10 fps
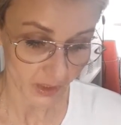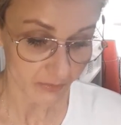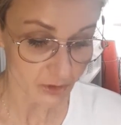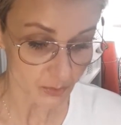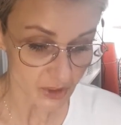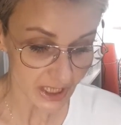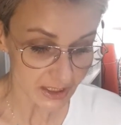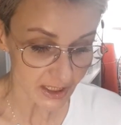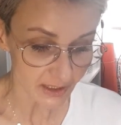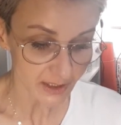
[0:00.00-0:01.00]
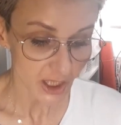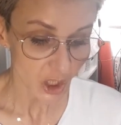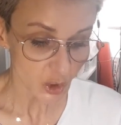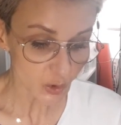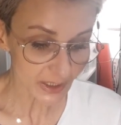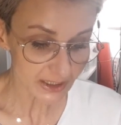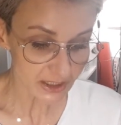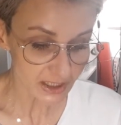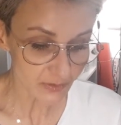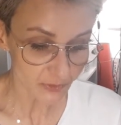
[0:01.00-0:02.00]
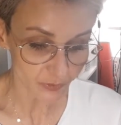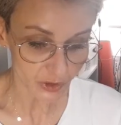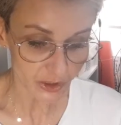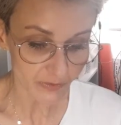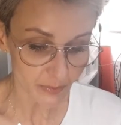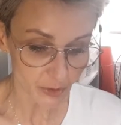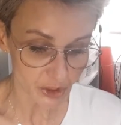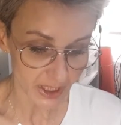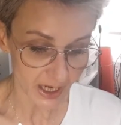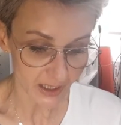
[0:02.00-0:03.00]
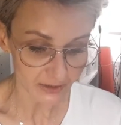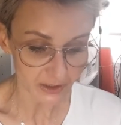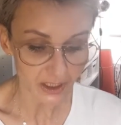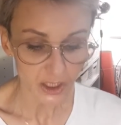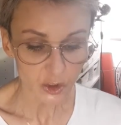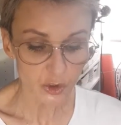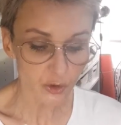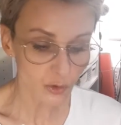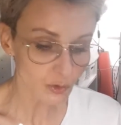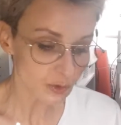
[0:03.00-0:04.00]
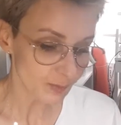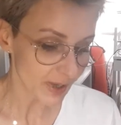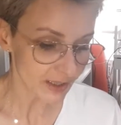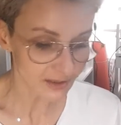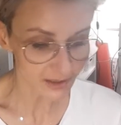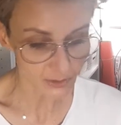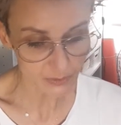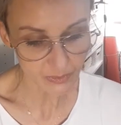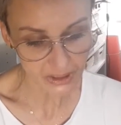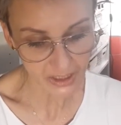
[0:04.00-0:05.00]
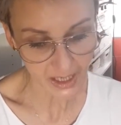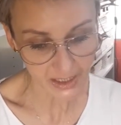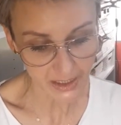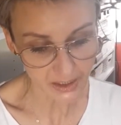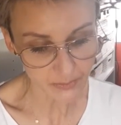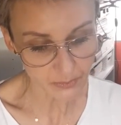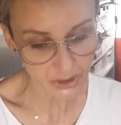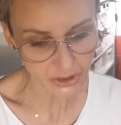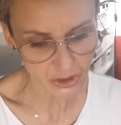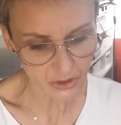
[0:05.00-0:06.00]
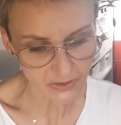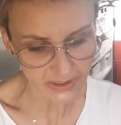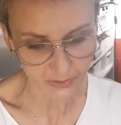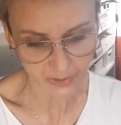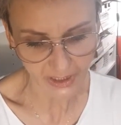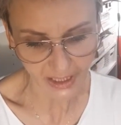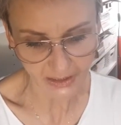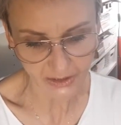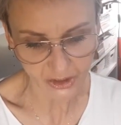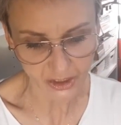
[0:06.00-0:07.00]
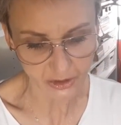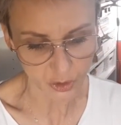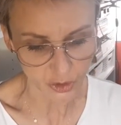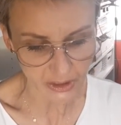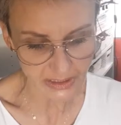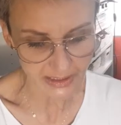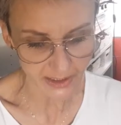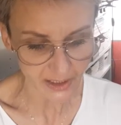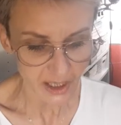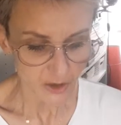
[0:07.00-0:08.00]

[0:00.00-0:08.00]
W tym czasie Julek siedział w dworcowej poczekalni, snuł smętne rozmyślania i przetrząsał raniec, czyli tornister,